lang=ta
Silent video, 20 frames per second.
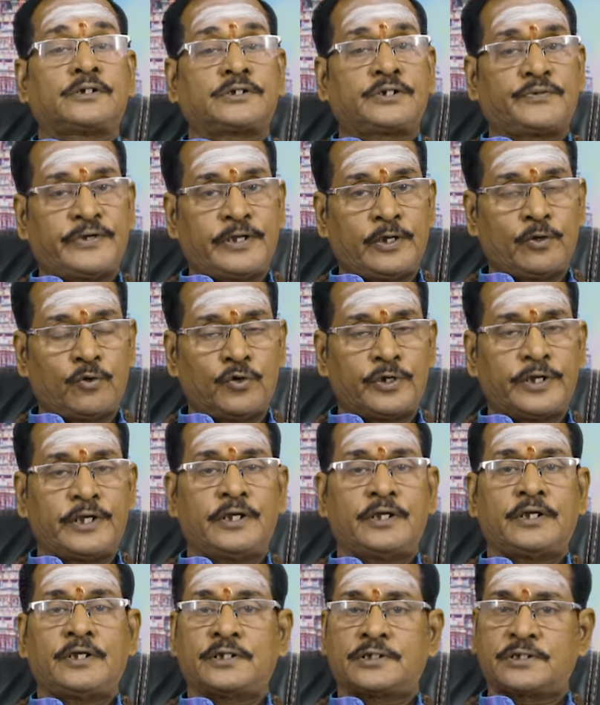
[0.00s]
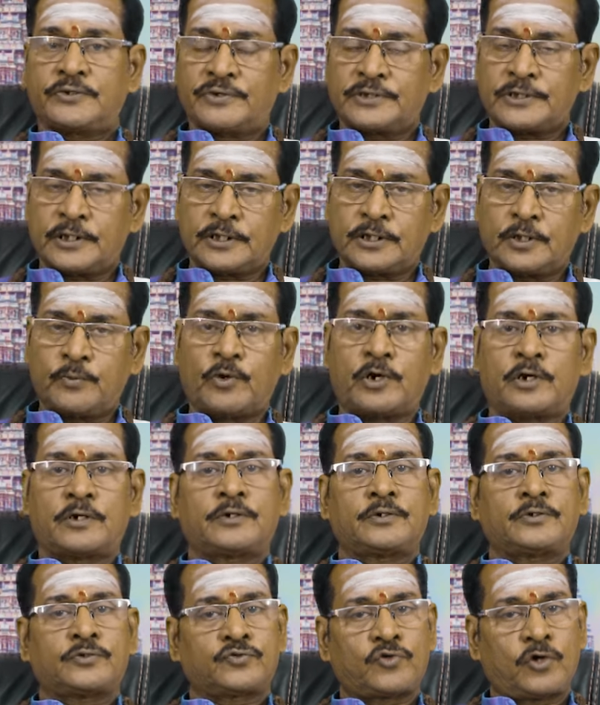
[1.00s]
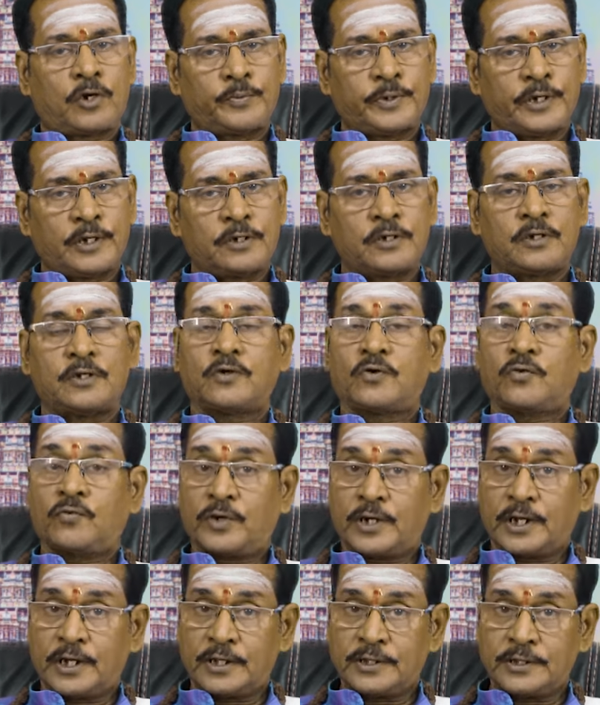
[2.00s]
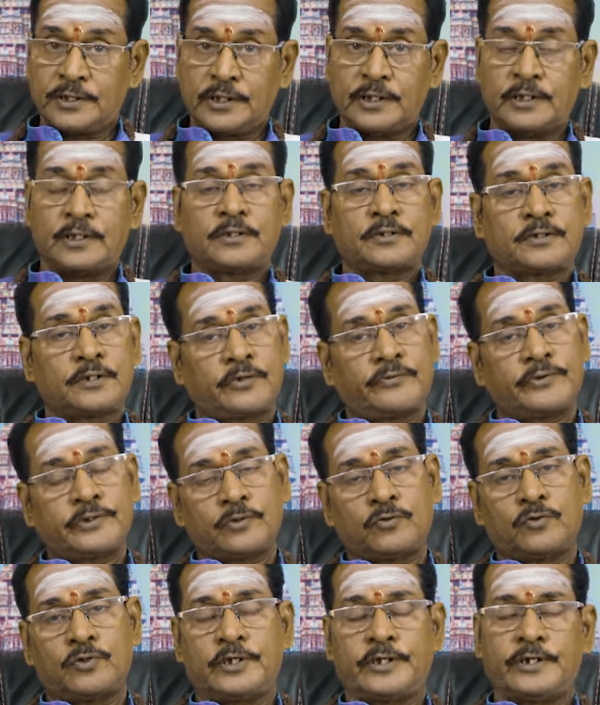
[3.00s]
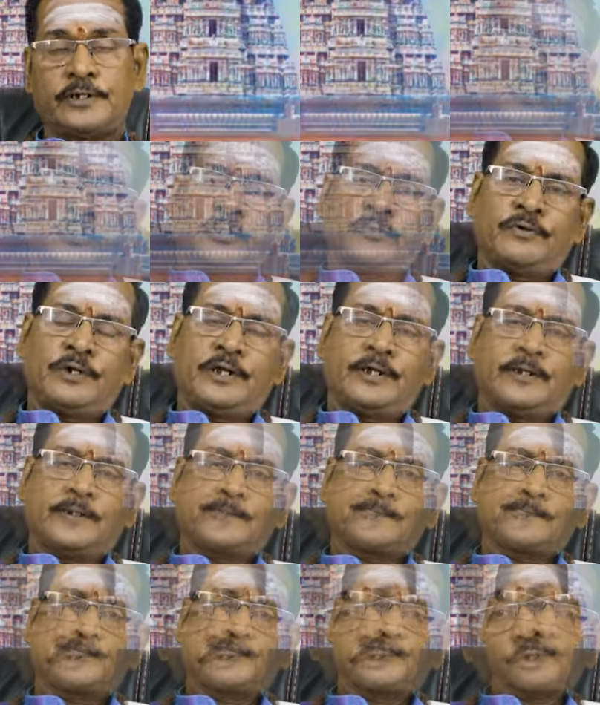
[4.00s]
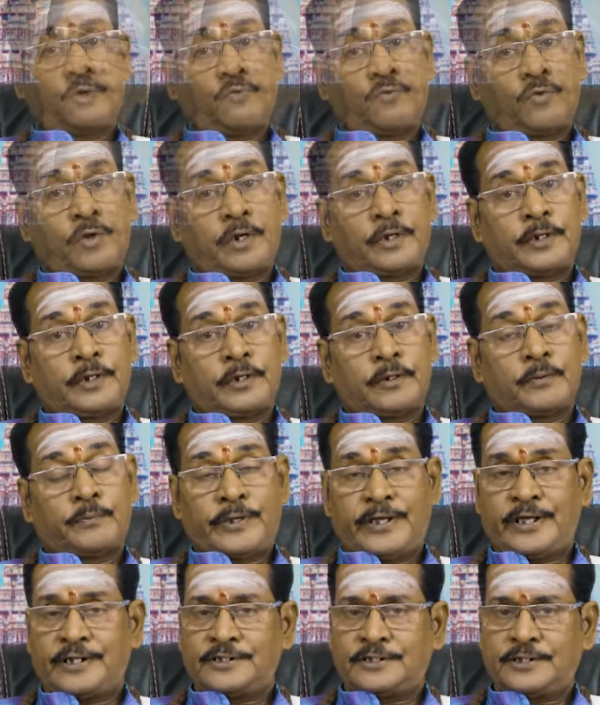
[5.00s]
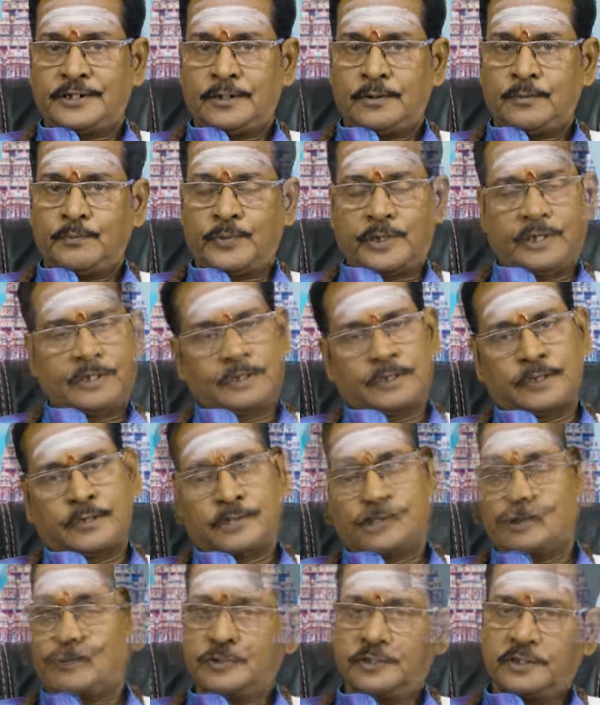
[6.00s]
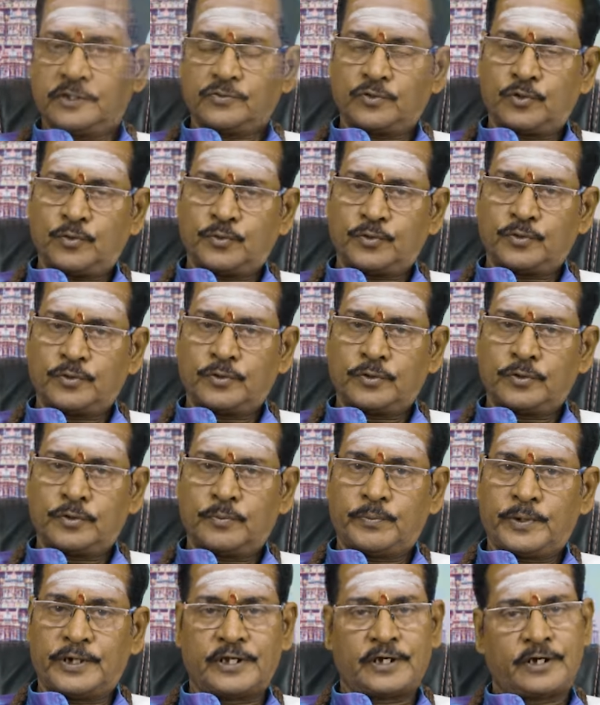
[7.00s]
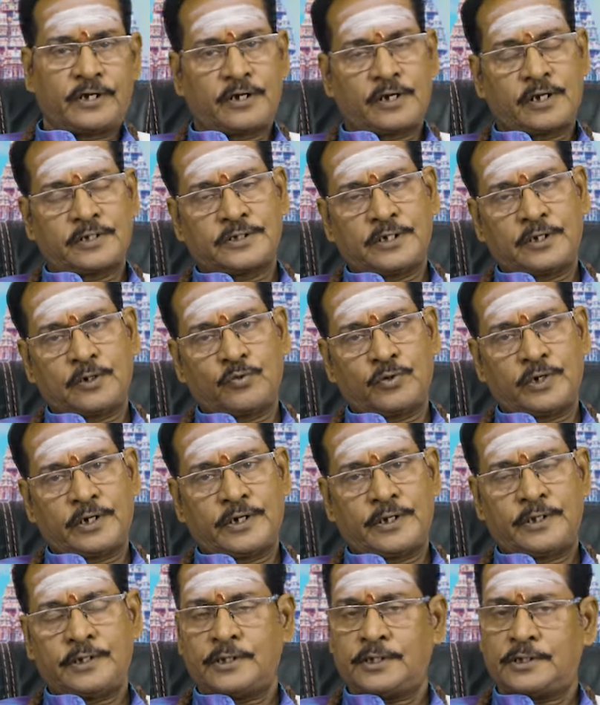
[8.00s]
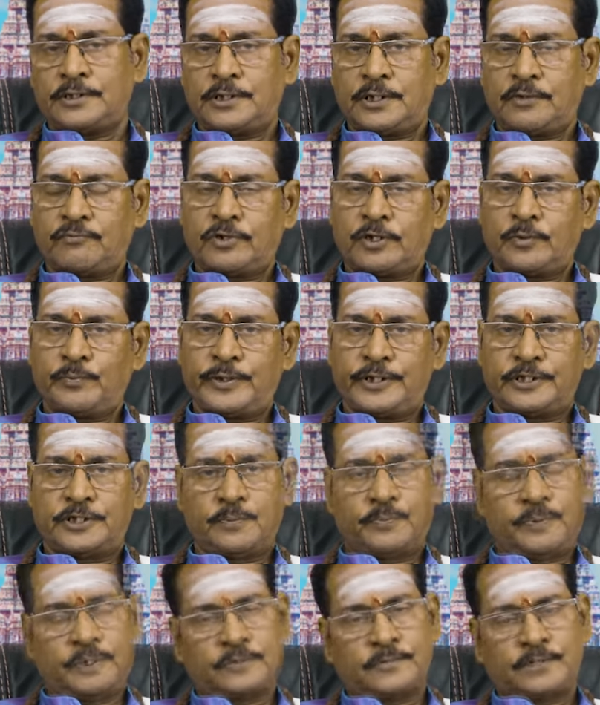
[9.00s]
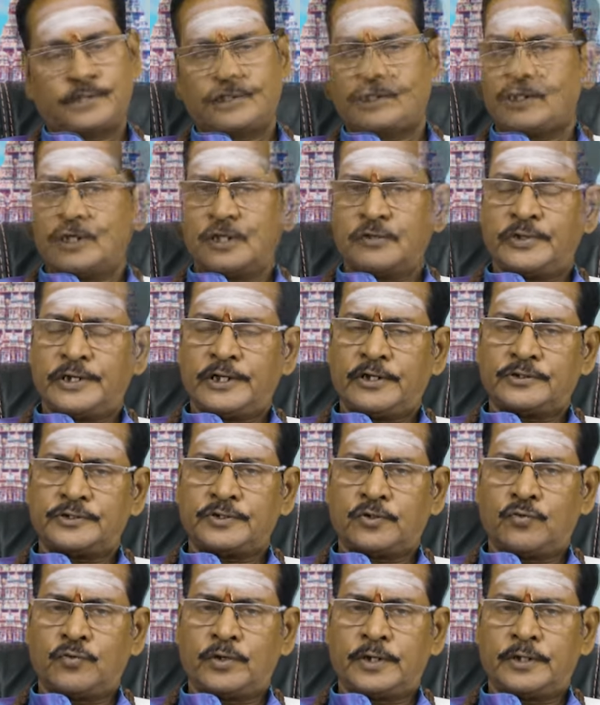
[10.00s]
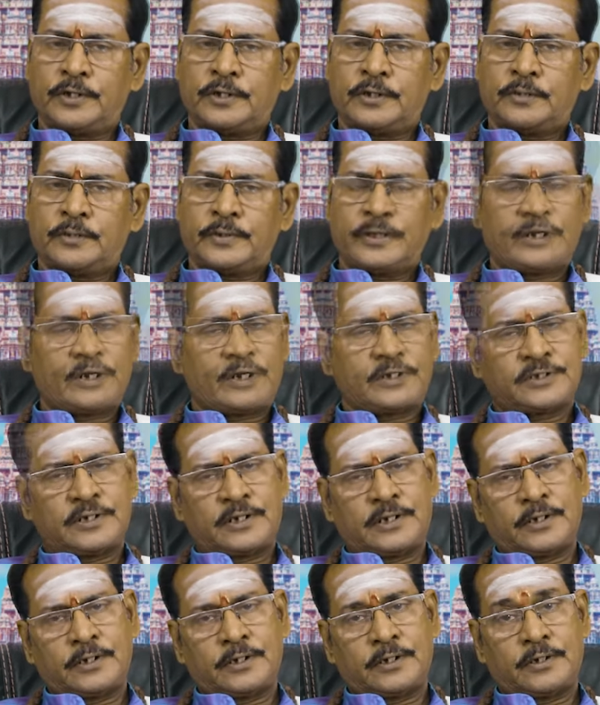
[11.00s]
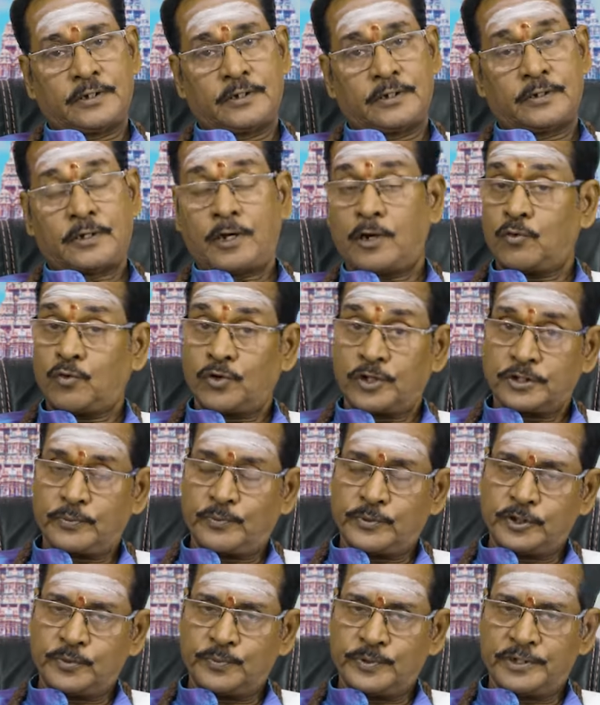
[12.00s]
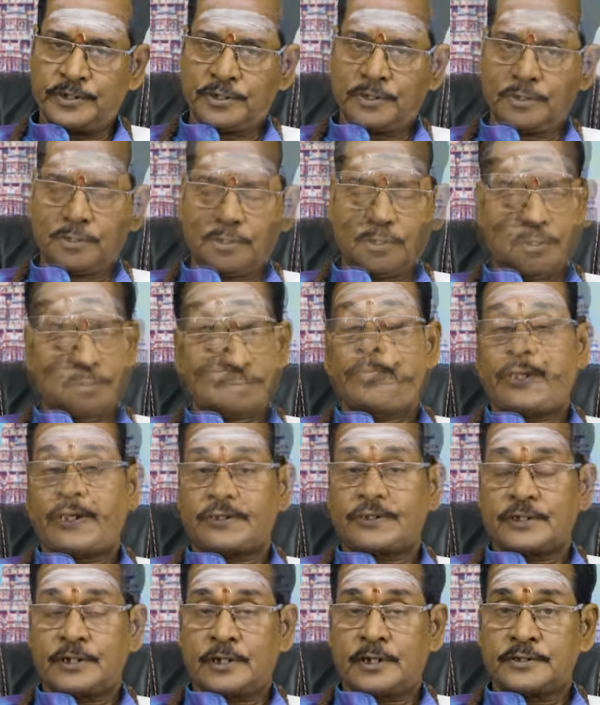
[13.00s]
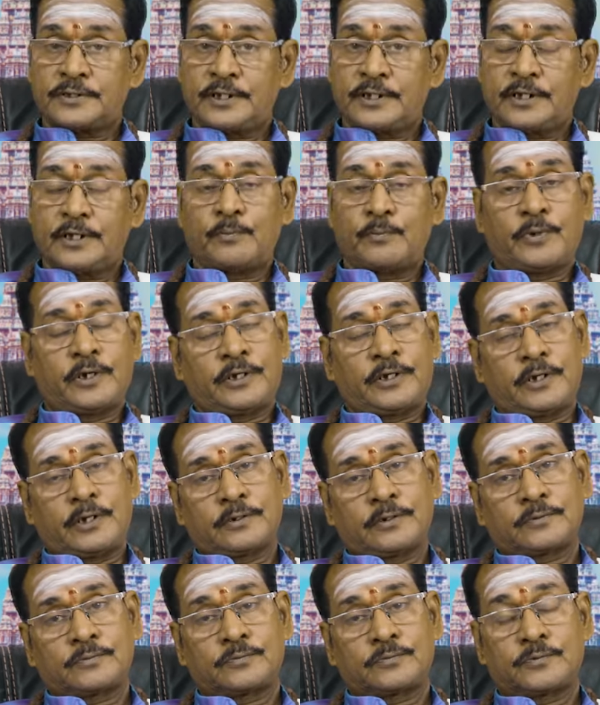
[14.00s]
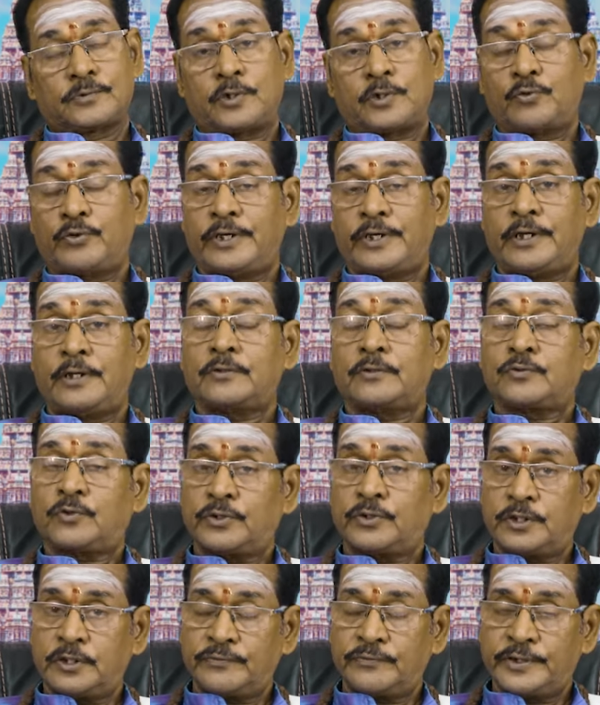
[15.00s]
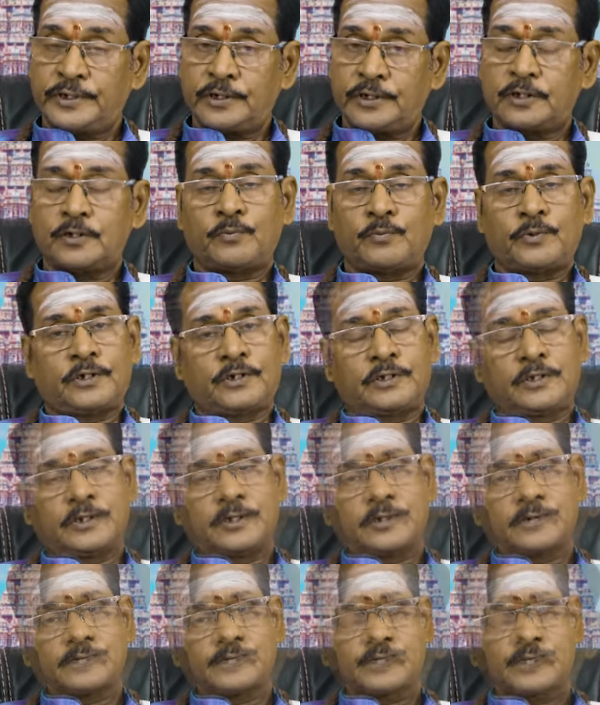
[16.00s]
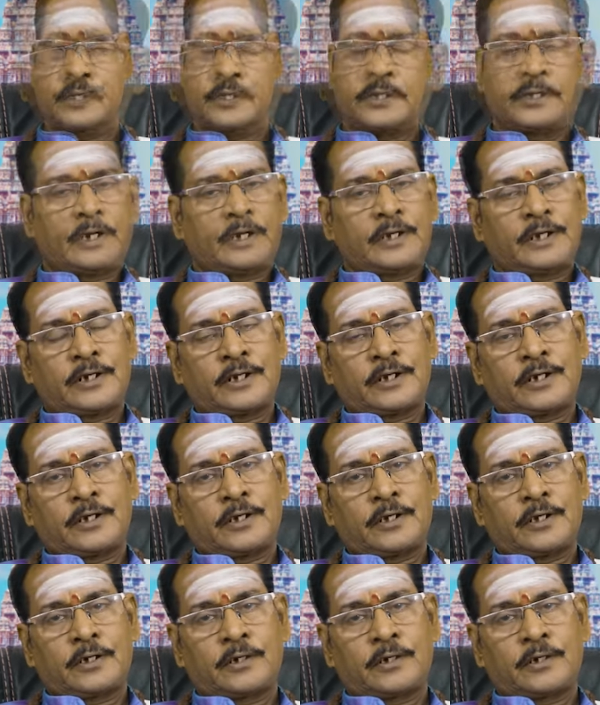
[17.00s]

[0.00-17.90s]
சிவயோகி சிவசக்திமான் சுவாமிகள் வணக்கத்தை தெரிவித்துக் கொள்கிறேன் இந்த பதிவில் செவ்வாய் பெயர்ச்சி பலன்கள் அதை பற்றி தான் சொல்ல போகிறோம் பன்னிரெண்டு ராசிகளுக்கு உண்டான செவ்வாய் பயிற்சி பலன் இதனால் வரைக்கும் செவ்வாய் மீனராசியில் ராகுவோட சம்பந்தப்பட்டு இருந்தார் மேச ராசிக்கு மாறுறார் தன்னுடைய சொந்த வீட்டுக்கு மாறுகிறார் இதனால் என்னென்ன